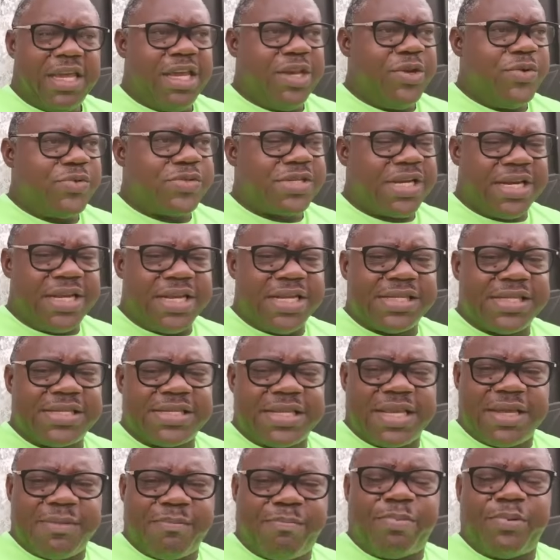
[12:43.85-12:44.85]
Il nous a
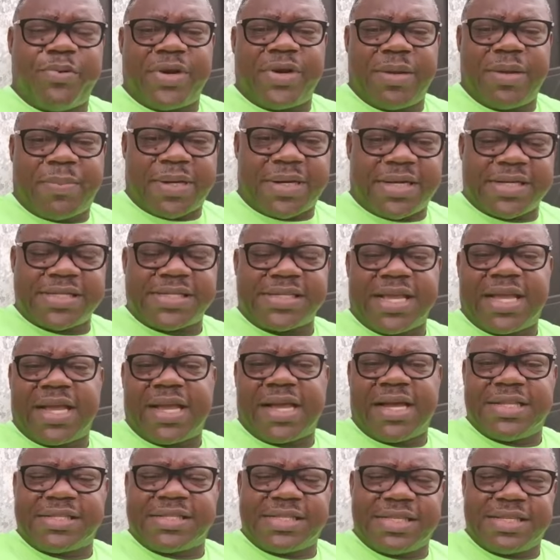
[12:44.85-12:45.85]
laissé pleurer pendant
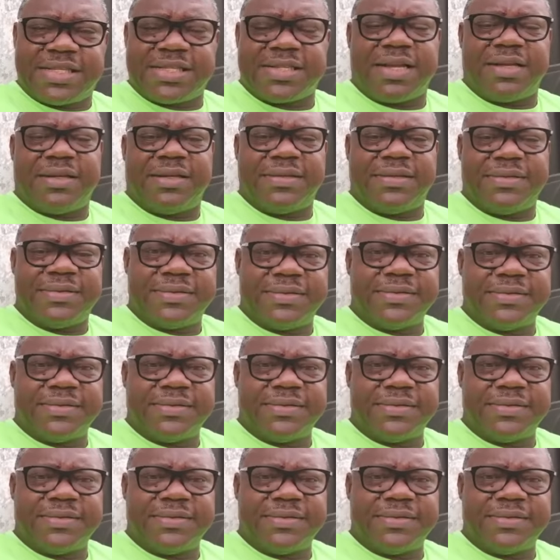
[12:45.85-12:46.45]
56 ans.